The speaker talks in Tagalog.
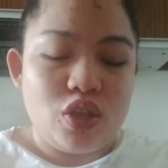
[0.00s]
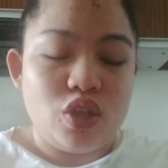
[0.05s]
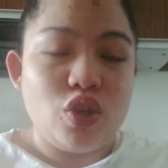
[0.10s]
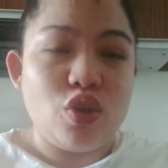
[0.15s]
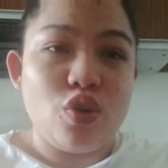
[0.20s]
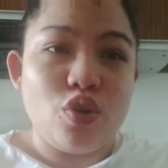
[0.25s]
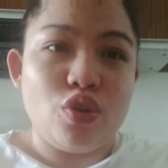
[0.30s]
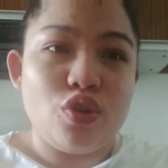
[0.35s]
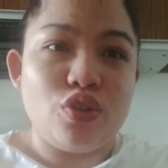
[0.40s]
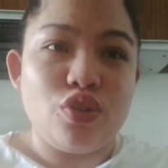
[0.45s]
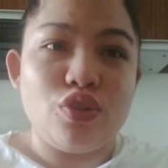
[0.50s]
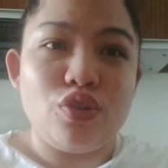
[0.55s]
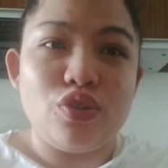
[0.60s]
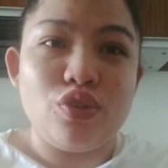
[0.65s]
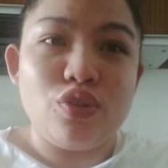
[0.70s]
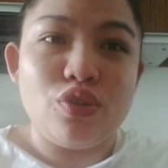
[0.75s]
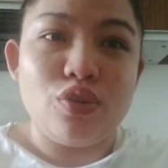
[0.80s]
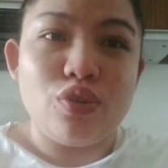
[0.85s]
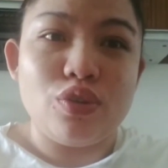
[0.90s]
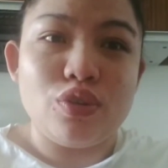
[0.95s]
Yun,
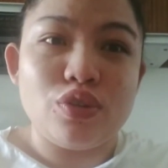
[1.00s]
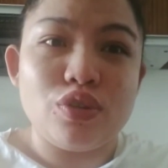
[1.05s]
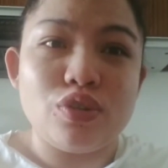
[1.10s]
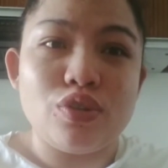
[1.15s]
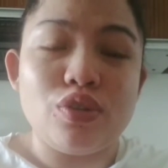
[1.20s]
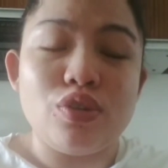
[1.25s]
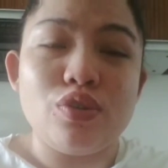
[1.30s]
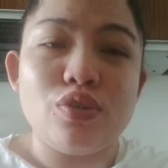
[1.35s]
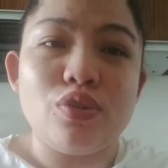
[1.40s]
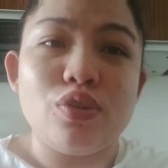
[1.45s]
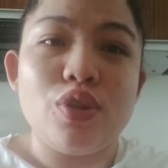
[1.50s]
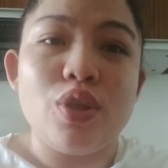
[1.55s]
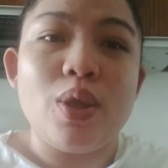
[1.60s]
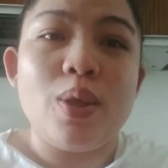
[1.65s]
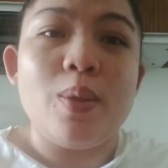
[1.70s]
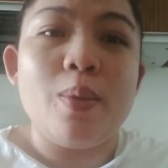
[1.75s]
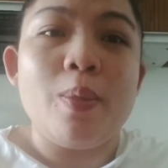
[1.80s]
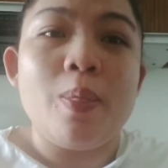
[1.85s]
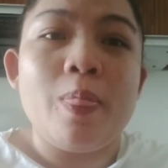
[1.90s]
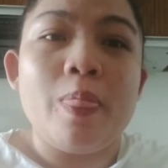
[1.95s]
yun, yun. So, yun,
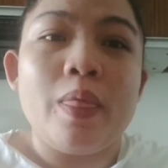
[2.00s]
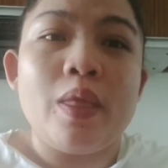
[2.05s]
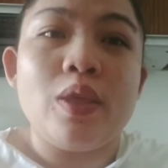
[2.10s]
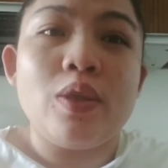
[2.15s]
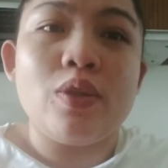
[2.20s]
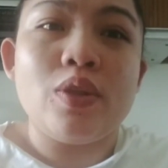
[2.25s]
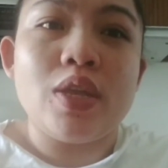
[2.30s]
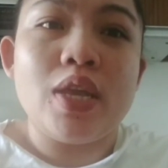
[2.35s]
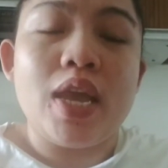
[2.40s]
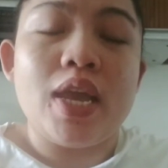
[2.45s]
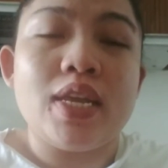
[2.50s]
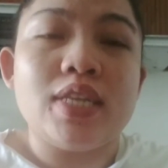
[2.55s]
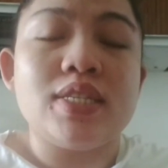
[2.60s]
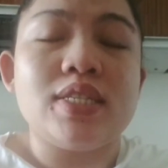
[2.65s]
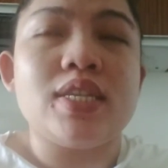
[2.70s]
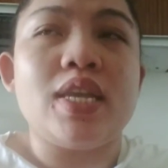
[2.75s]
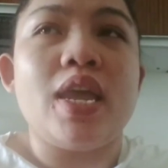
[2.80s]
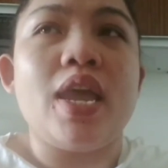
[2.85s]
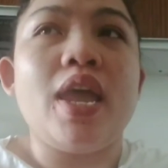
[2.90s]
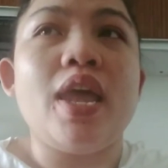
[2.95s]
yun
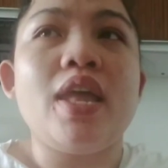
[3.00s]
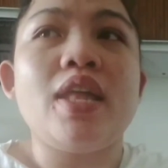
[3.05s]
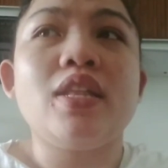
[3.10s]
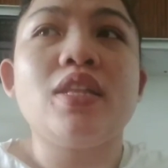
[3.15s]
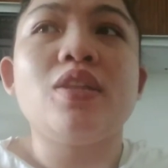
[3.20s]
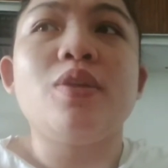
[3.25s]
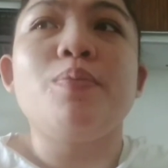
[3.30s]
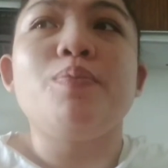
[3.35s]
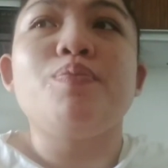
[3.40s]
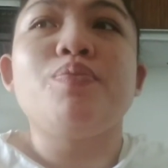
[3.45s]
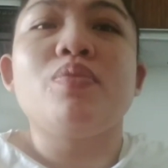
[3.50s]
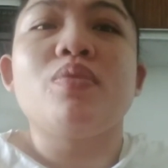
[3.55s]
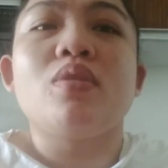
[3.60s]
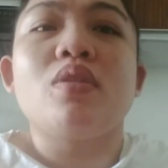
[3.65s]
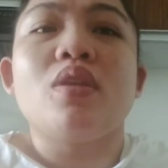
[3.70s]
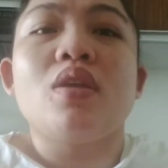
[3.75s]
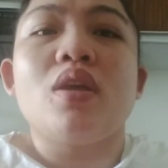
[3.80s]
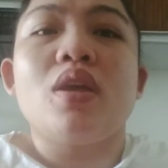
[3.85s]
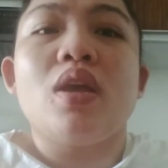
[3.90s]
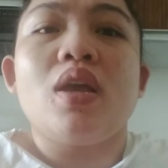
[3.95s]
guys. And,
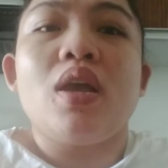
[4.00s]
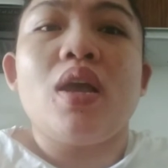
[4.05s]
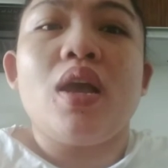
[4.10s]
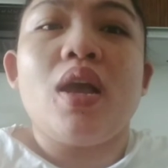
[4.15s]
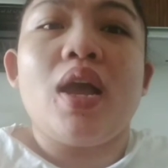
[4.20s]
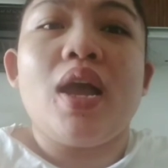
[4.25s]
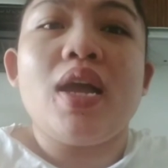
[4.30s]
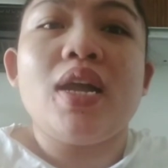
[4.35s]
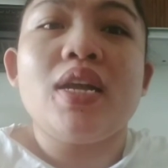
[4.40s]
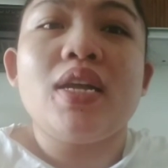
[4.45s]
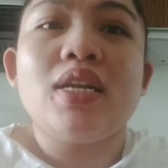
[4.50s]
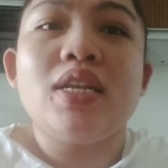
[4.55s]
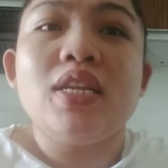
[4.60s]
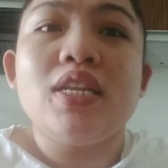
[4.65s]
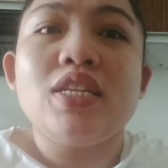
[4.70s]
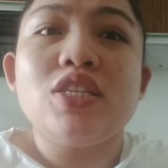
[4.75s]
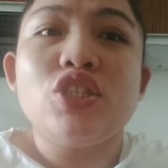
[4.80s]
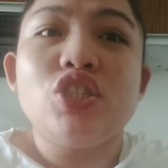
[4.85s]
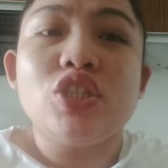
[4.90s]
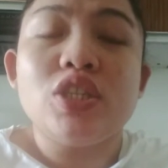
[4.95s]

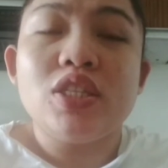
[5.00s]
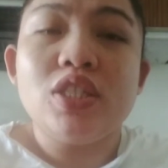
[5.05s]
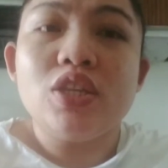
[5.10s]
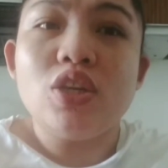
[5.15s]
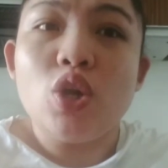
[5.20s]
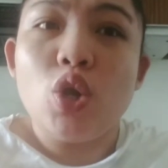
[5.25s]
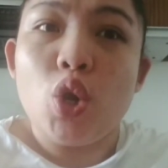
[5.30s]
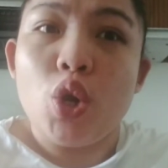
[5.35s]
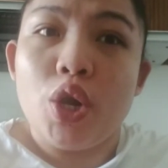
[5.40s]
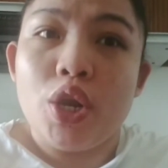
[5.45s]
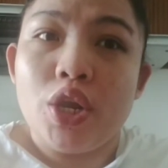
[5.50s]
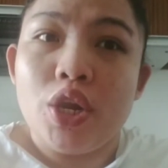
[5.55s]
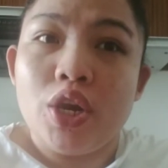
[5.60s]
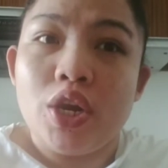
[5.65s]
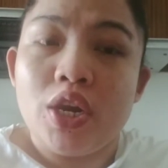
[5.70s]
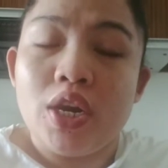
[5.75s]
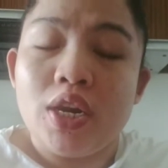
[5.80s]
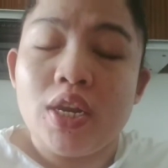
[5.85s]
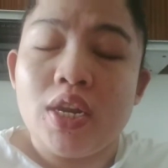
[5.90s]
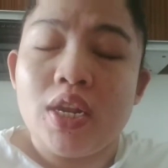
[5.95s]
ang legit na
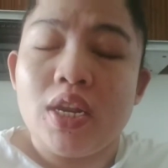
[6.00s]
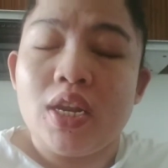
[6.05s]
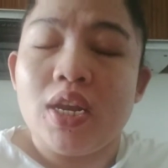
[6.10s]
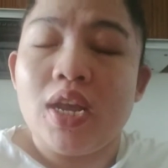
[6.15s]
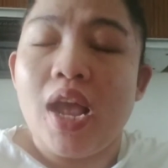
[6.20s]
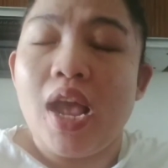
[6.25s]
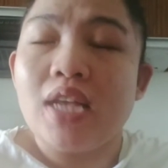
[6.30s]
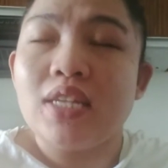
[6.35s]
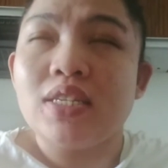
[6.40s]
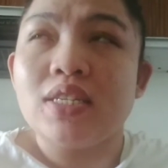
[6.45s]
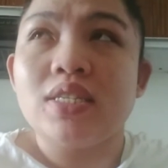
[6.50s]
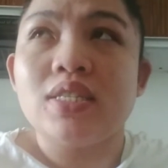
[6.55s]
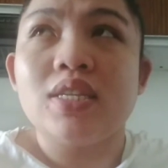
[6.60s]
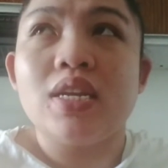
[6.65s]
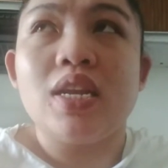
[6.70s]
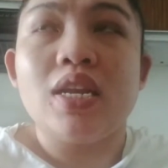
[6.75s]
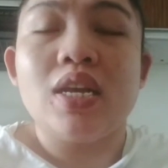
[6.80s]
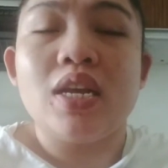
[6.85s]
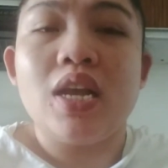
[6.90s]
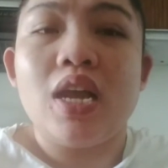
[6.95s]
courier na nag assist
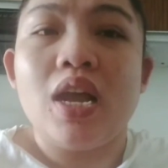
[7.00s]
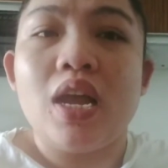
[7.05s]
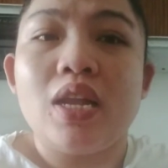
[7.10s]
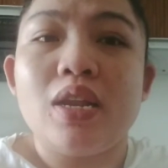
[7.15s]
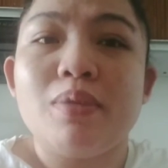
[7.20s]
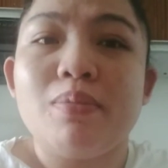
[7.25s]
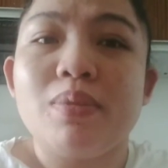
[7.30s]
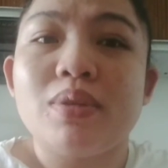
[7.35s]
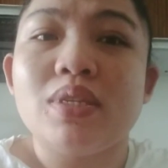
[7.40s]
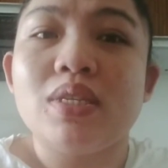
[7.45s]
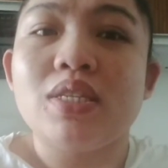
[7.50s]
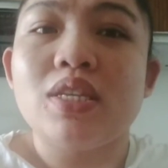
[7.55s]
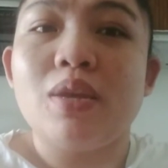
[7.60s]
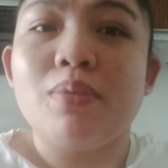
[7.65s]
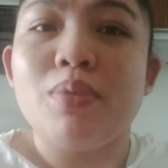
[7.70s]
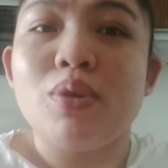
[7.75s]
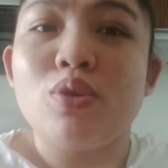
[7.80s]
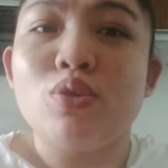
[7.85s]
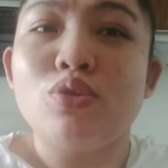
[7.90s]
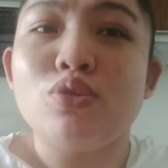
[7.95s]
talaga na
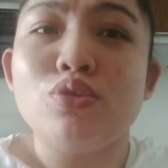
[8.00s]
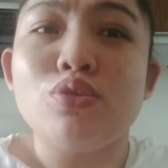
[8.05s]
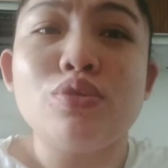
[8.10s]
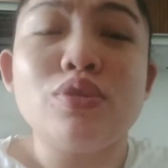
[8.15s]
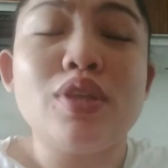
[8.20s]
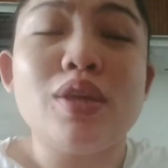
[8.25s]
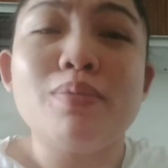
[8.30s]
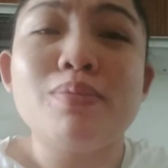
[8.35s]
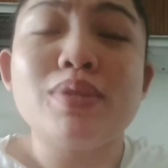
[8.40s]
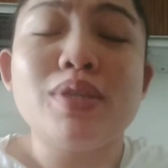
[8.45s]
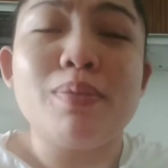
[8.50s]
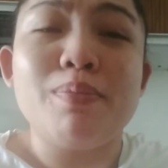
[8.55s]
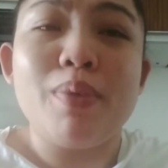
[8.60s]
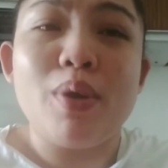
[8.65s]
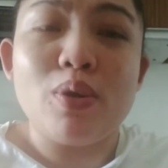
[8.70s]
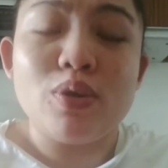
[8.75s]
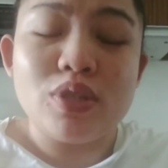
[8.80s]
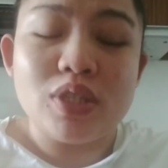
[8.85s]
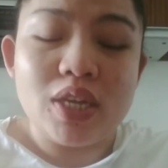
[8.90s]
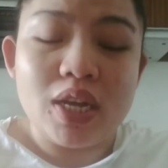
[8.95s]
masasabi kong two thumbs up
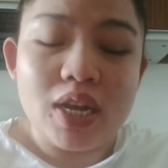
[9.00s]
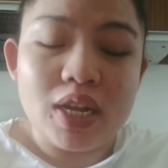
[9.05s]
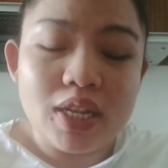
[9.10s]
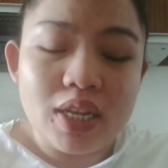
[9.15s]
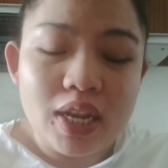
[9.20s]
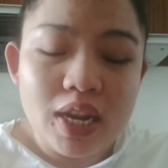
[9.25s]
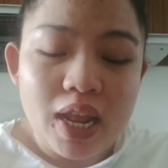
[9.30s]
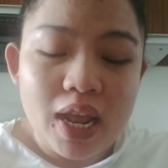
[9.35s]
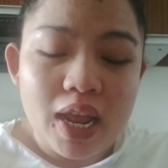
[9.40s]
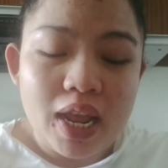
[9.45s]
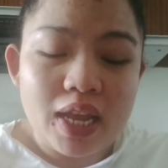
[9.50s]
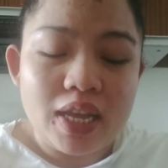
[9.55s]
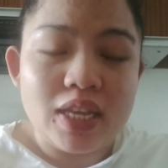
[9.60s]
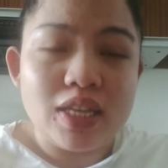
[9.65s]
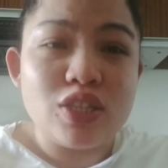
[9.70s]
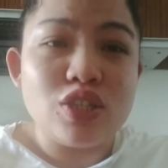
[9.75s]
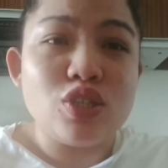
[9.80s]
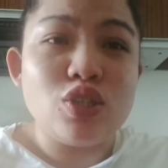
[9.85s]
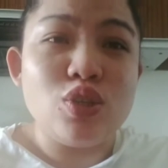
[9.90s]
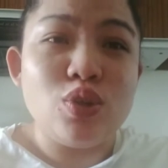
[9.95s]
ako sa kanila
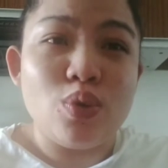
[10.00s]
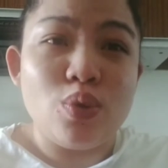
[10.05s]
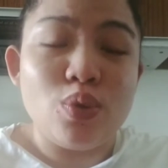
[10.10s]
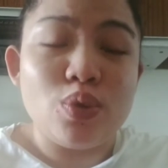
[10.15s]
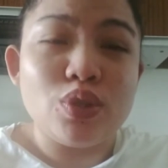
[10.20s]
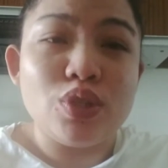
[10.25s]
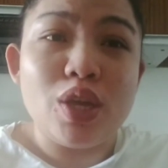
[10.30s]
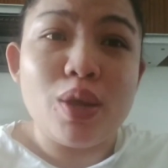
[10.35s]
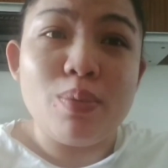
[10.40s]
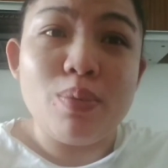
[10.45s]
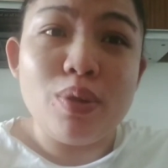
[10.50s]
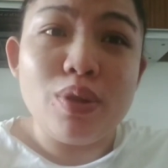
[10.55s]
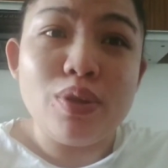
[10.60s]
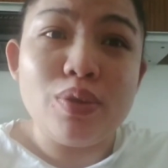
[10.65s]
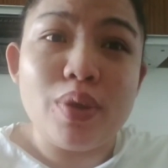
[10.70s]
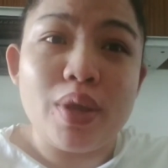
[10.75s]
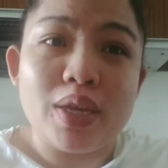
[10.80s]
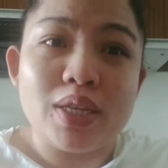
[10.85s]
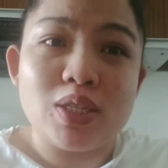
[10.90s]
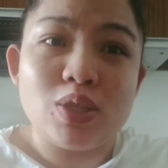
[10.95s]
is yung
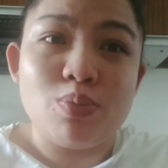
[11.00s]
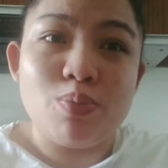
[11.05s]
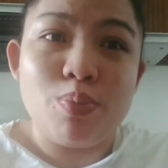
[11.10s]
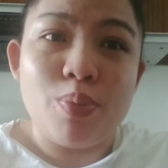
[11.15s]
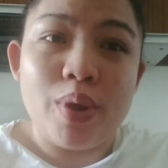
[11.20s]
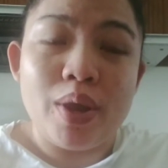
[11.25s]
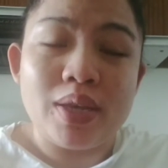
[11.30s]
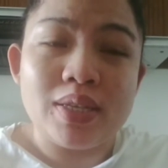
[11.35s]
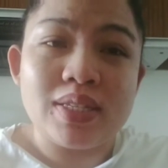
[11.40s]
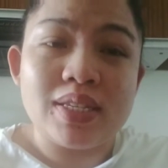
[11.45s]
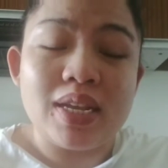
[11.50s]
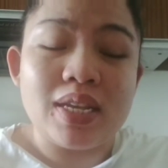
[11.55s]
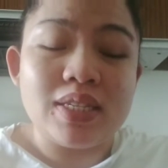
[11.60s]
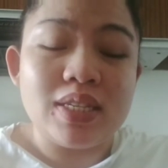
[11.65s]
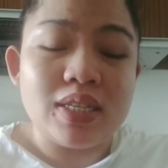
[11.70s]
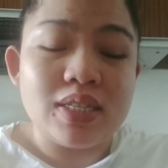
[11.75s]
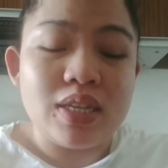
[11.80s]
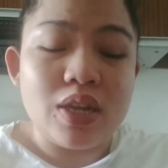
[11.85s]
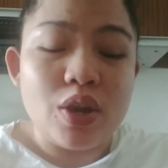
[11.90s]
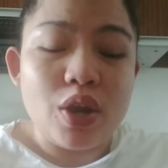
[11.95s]
W Express
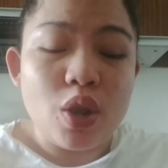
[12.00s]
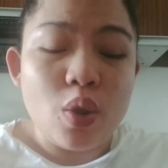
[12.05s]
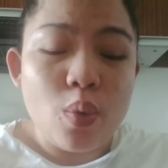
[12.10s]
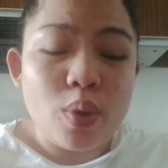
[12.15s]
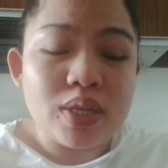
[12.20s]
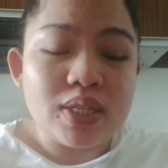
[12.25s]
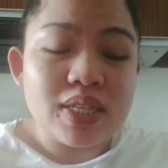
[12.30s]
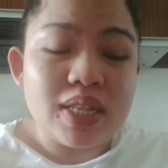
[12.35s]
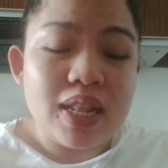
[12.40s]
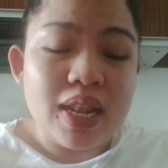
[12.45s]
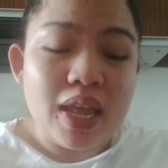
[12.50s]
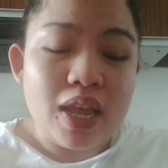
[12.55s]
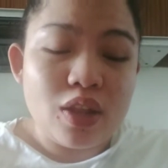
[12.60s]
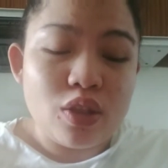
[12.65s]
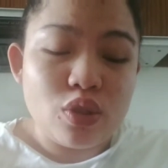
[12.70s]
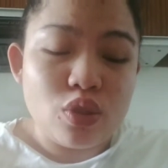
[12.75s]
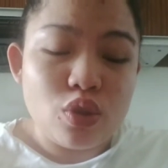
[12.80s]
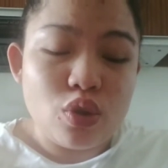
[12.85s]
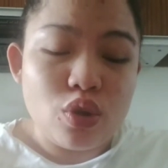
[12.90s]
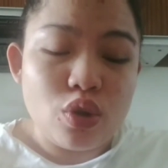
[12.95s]
kasi sa request
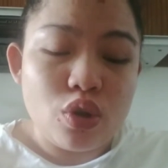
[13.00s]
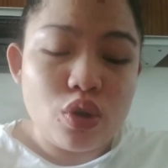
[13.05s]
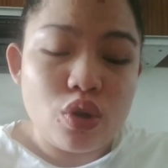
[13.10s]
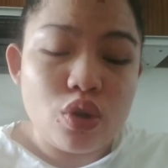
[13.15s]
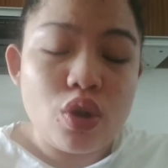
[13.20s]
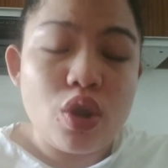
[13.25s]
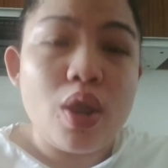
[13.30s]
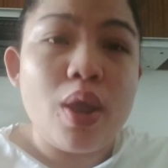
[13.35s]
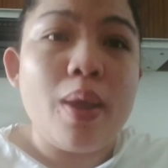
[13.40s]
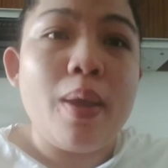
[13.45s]
letter